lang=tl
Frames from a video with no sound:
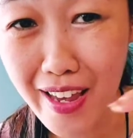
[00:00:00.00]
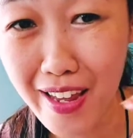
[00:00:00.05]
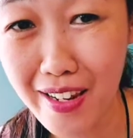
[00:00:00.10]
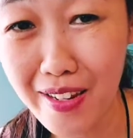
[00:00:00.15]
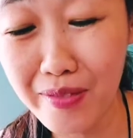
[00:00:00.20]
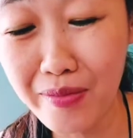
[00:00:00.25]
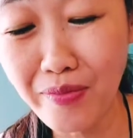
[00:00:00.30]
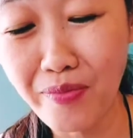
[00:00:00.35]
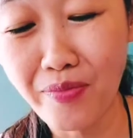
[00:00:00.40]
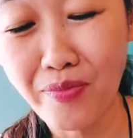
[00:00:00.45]

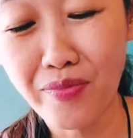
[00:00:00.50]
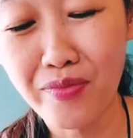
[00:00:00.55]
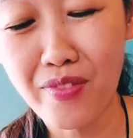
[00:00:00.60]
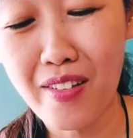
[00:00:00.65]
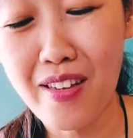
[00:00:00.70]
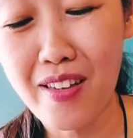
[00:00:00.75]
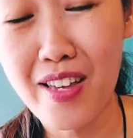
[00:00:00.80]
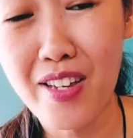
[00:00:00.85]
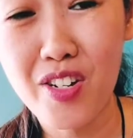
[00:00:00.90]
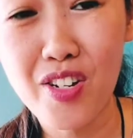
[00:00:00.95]
Ang kay
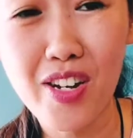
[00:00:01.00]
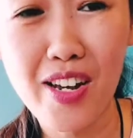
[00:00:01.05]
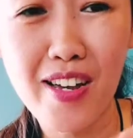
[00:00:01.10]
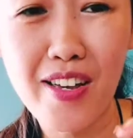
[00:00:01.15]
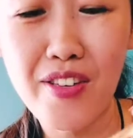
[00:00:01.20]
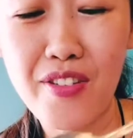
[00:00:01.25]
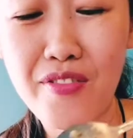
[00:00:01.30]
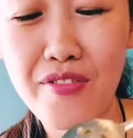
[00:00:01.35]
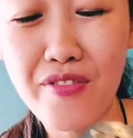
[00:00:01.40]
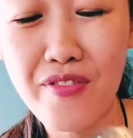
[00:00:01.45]
Kim in
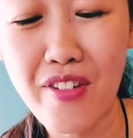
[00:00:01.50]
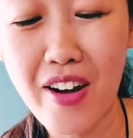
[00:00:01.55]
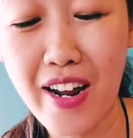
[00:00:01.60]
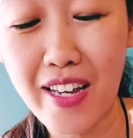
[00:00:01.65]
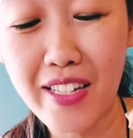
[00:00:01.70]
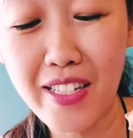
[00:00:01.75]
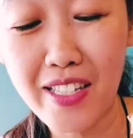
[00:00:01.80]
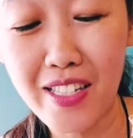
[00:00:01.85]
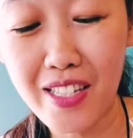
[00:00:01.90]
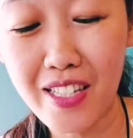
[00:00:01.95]
order
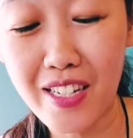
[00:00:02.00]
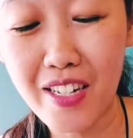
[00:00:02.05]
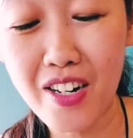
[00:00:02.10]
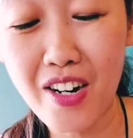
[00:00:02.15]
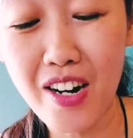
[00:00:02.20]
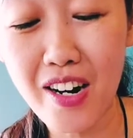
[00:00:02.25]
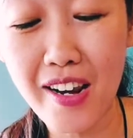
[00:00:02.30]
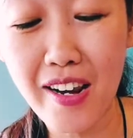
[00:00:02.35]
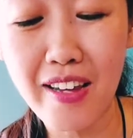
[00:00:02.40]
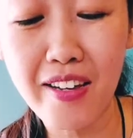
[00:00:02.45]

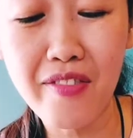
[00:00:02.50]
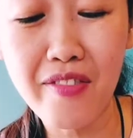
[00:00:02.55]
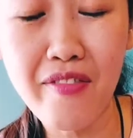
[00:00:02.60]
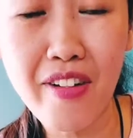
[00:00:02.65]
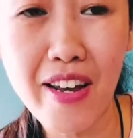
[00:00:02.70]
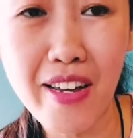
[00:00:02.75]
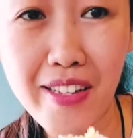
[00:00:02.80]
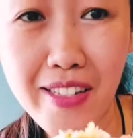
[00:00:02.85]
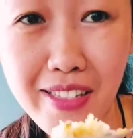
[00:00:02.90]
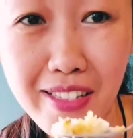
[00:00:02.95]
ay yung
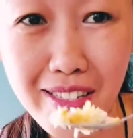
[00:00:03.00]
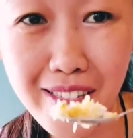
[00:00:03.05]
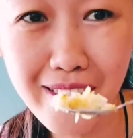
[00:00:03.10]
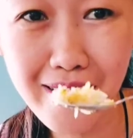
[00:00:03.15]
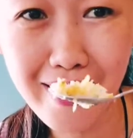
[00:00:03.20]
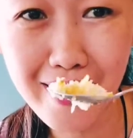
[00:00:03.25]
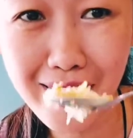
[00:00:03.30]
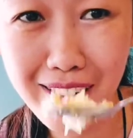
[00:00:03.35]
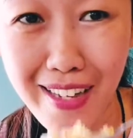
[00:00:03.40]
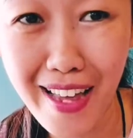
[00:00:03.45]
ano,
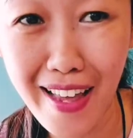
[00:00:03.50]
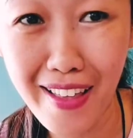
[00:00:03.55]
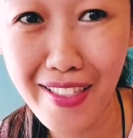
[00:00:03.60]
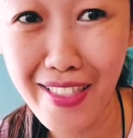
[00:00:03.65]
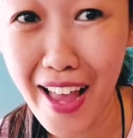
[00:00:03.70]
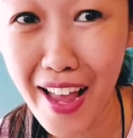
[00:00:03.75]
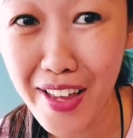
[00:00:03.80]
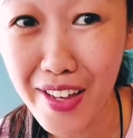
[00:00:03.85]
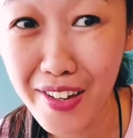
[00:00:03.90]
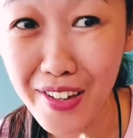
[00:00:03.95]

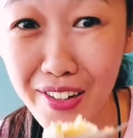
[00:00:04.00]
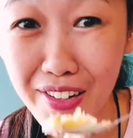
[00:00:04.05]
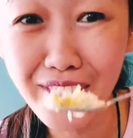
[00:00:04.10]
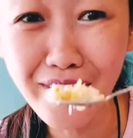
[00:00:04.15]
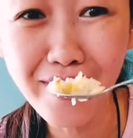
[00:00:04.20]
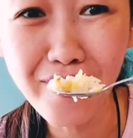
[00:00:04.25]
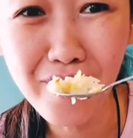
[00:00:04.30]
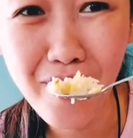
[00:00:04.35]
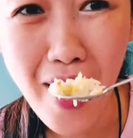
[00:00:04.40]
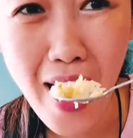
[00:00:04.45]

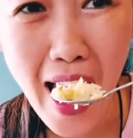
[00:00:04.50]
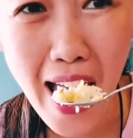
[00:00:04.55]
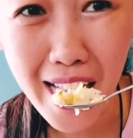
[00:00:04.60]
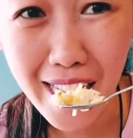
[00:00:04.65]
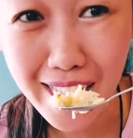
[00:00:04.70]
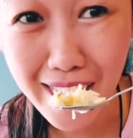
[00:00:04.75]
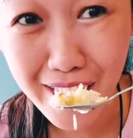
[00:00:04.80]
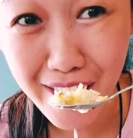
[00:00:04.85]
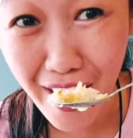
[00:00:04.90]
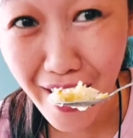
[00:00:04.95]
halo-halo.
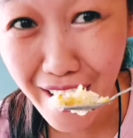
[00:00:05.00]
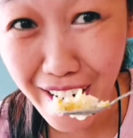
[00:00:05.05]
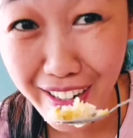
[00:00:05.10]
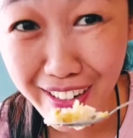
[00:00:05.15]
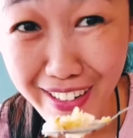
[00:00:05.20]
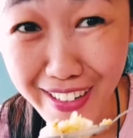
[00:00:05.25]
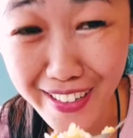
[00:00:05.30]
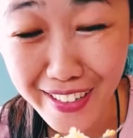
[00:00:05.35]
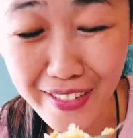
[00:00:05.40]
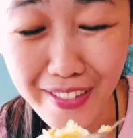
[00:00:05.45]

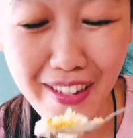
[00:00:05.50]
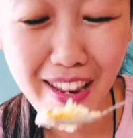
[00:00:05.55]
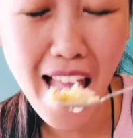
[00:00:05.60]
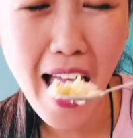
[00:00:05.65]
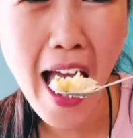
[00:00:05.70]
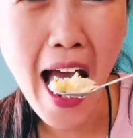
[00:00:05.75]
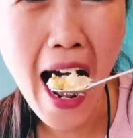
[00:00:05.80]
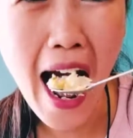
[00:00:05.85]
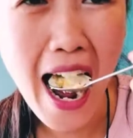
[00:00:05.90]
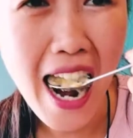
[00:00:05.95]
79 pala.
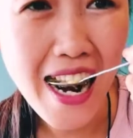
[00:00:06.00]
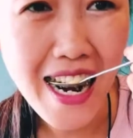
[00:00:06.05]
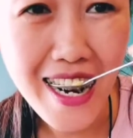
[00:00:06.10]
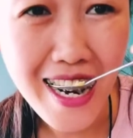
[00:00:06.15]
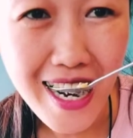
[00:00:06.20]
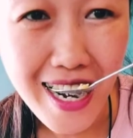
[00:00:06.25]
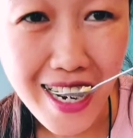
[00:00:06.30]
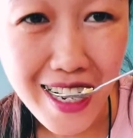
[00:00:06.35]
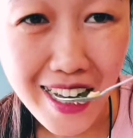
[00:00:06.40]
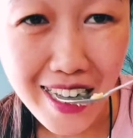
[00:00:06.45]

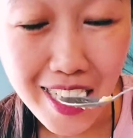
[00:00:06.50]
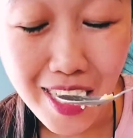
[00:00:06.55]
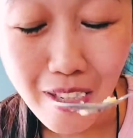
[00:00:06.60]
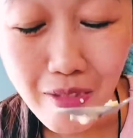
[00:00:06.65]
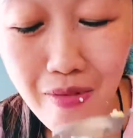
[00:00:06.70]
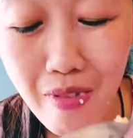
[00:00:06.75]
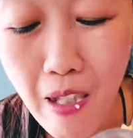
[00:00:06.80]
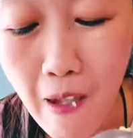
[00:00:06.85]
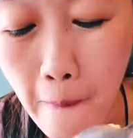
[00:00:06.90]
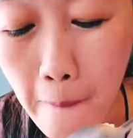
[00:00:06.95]
Yung sa
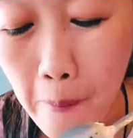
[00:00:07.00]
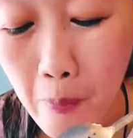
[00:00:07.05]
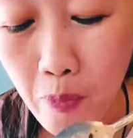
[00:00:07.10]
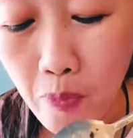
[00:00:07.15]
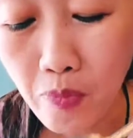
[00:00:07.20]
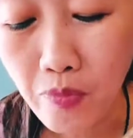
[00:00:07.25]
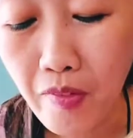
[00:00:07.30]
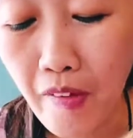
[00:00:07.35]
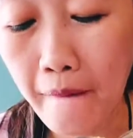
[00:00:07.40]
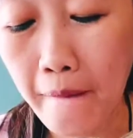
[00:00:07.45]
akin,
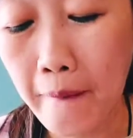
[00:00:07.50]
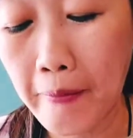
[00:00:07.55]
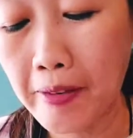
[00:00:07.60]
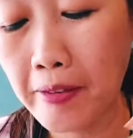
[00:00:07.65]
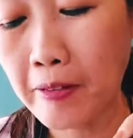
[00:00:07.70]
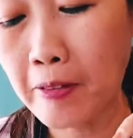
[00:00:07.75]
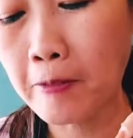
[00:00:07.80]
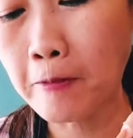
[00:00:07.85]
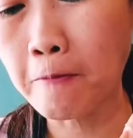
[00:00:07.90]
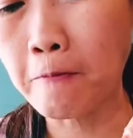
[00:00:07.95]
149 yung
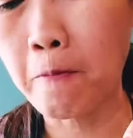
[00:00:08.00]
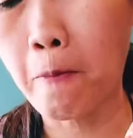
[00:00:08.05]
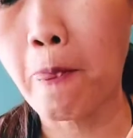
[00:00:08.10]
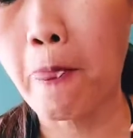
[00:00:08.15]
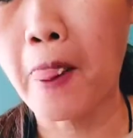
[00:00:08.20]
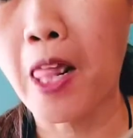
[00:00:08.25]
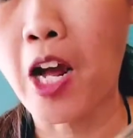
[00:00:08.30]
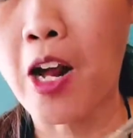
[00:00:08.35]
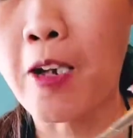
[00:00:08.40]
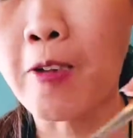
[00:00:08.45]

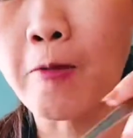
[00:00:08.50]
price.